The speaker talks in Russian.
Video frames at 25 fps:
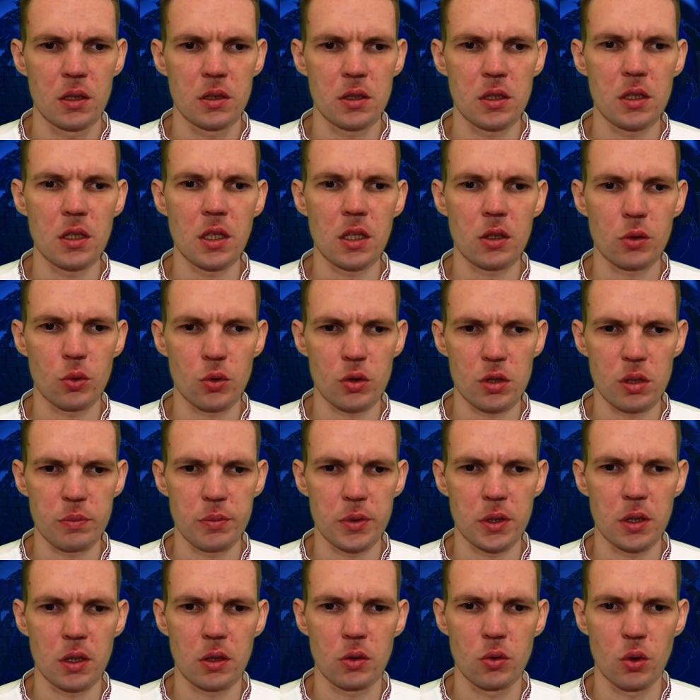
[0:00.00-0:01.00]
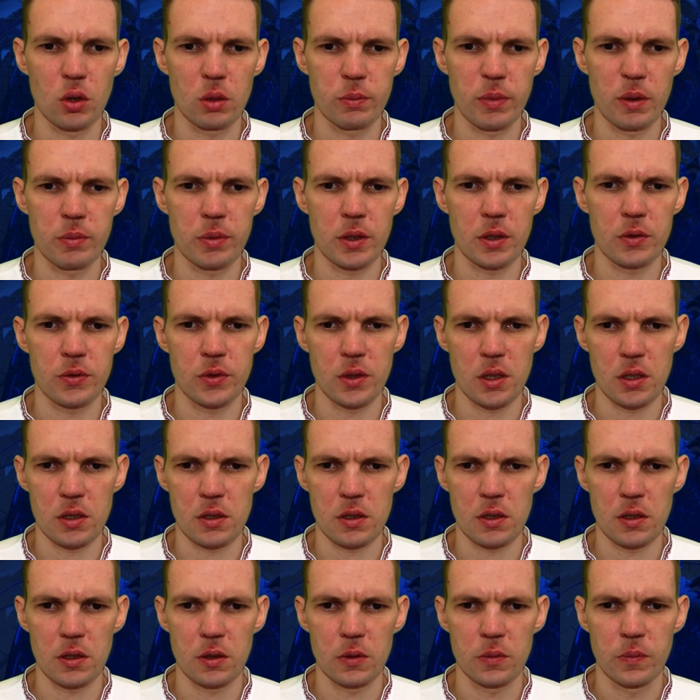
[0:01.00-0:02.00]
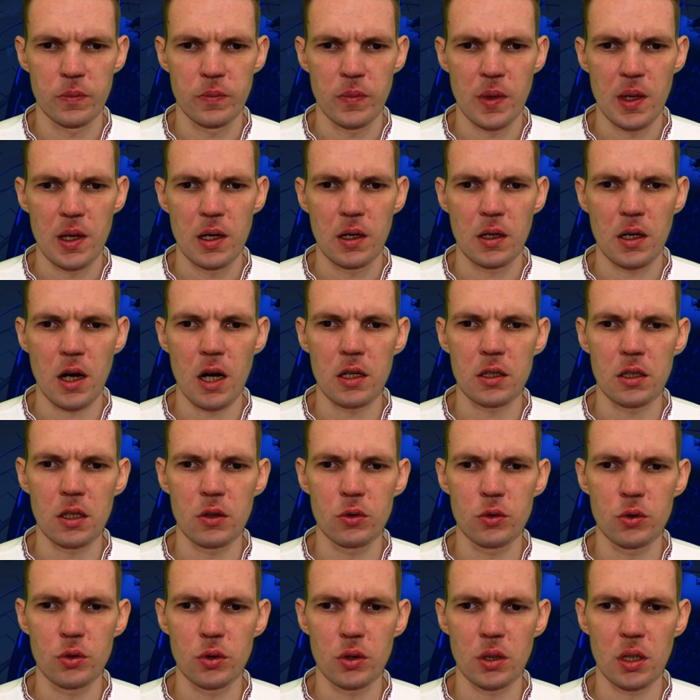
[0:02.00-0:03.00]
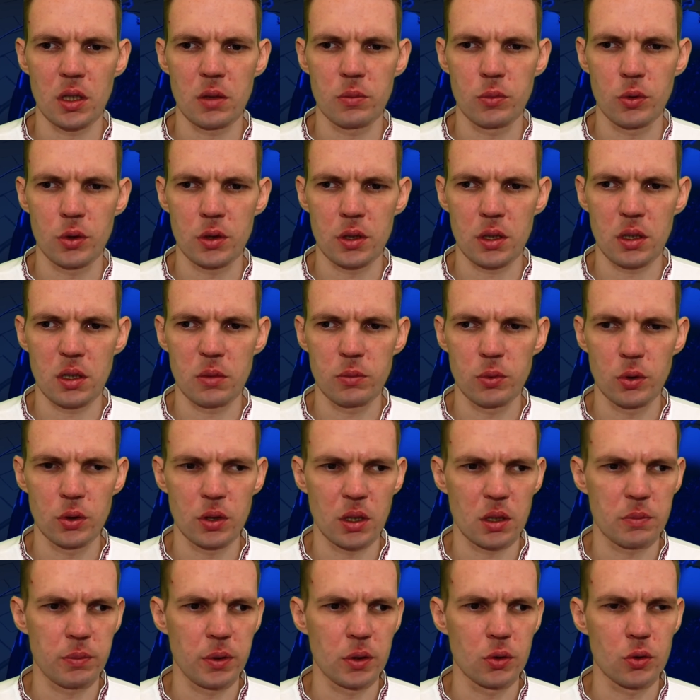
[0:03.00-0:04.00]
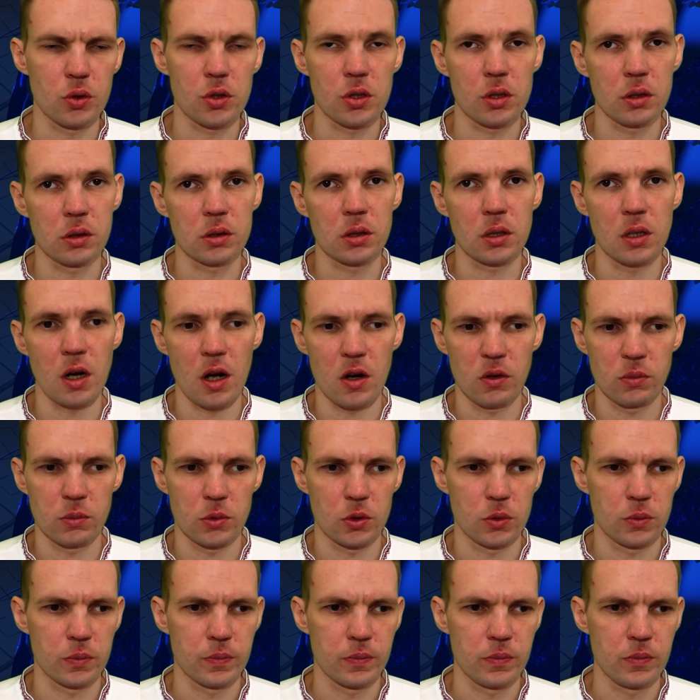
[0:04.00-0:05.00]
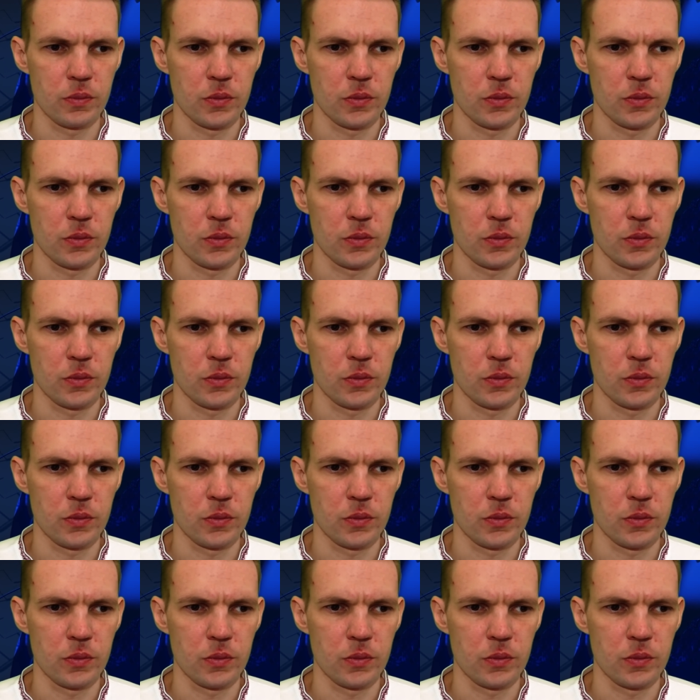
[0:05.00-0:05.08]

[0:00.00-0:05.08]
Нина тоже педагог по профессии. Как-то у нее на работе ребенок получил травму.